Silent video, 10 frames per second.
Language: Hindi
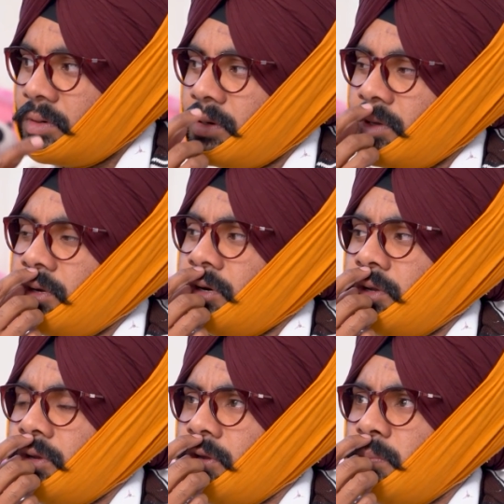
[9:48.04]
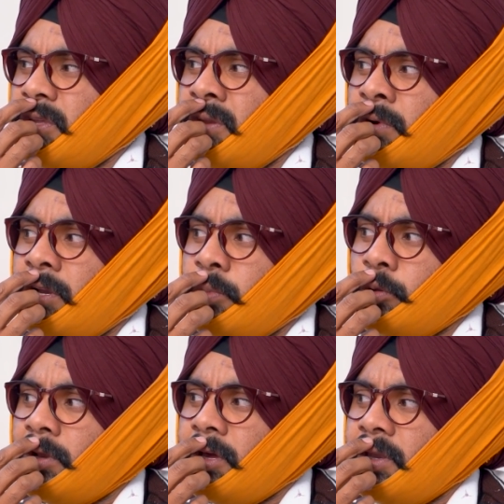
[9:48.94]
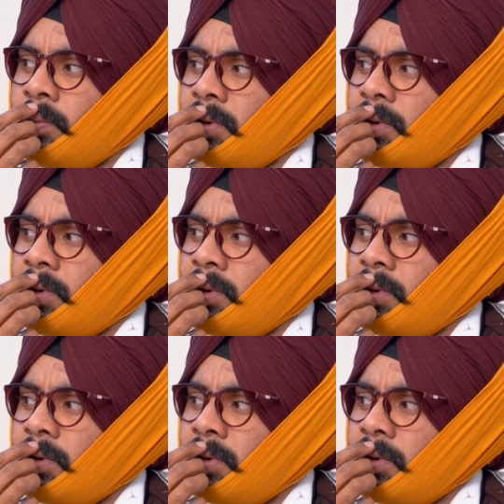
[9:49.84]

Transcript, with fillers: अरे यार कहीं मेरी वाली पे तो लाइन नहीं